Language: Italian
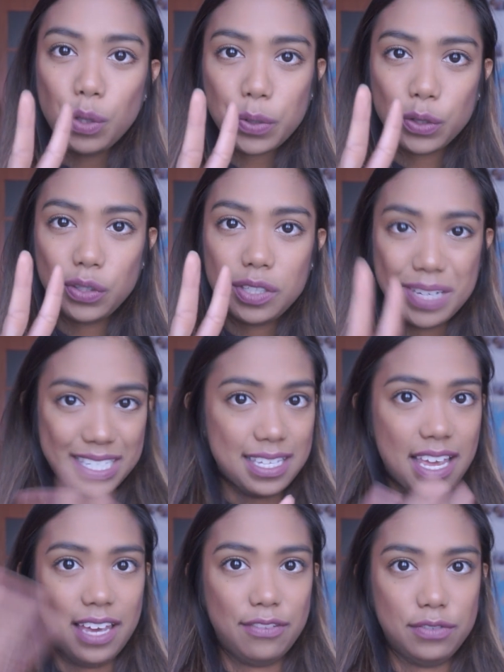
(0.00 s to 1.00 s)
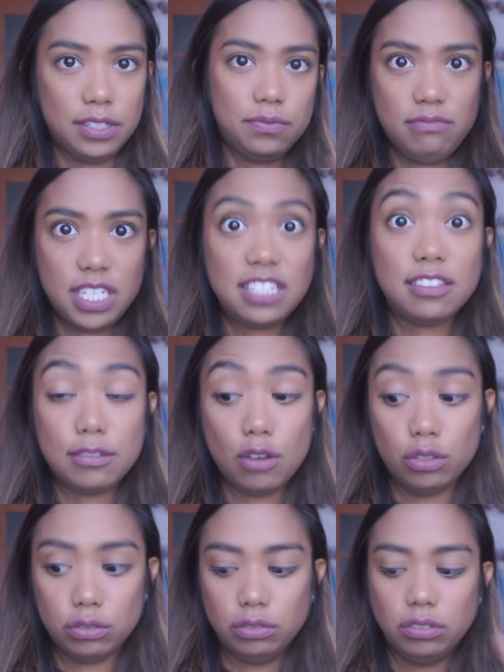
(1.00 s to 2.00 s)
Due prodotti must have in
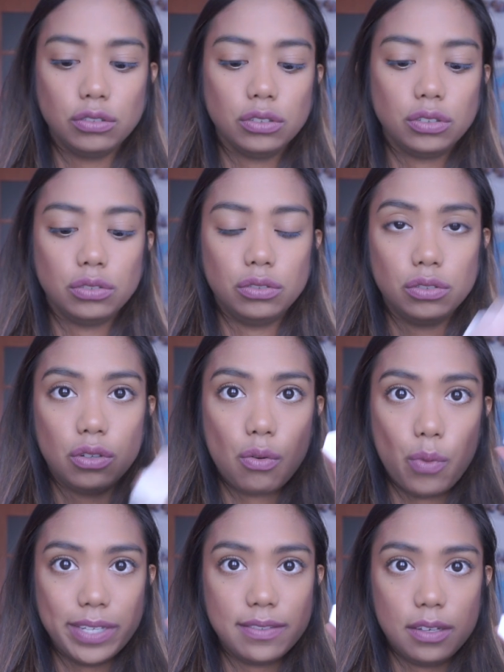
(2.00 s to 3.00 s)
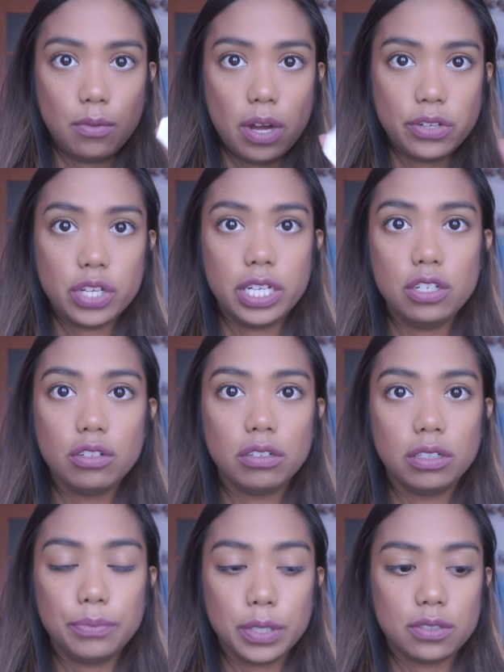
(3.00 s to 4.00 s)
toto sono questi qua, cioè
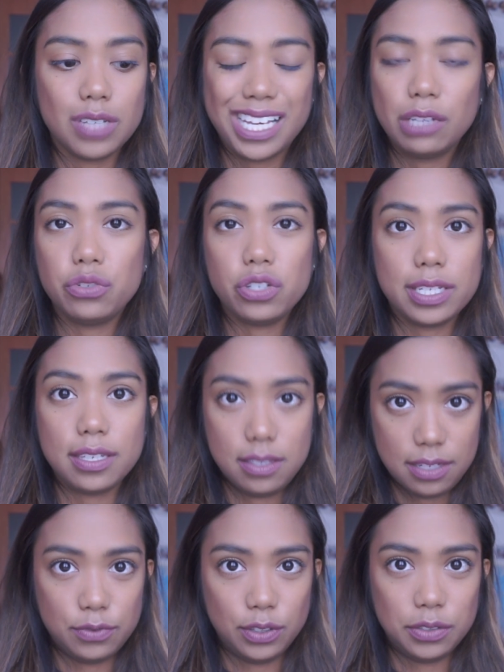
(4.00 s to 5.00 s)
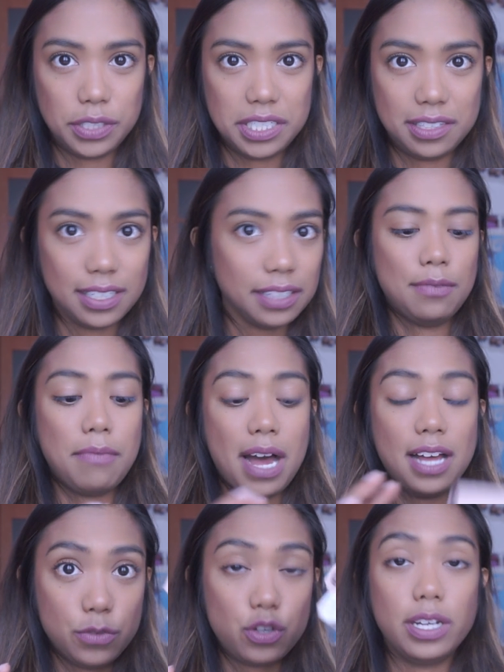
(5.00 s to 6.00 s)
io posso anche uscire senza fondotinta,
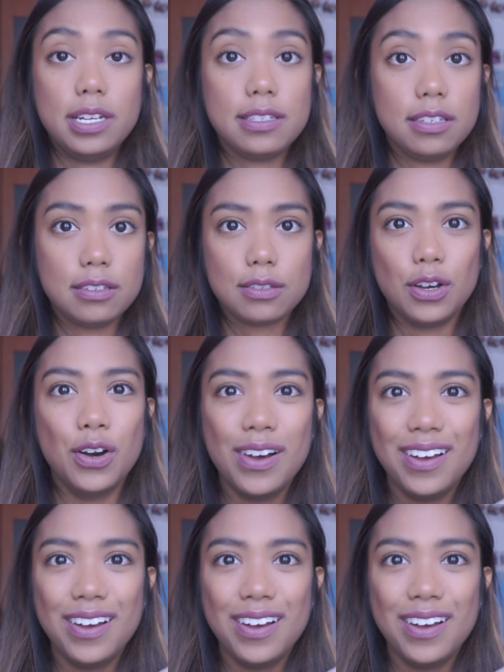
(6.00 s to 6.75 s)
ma cioè nel senso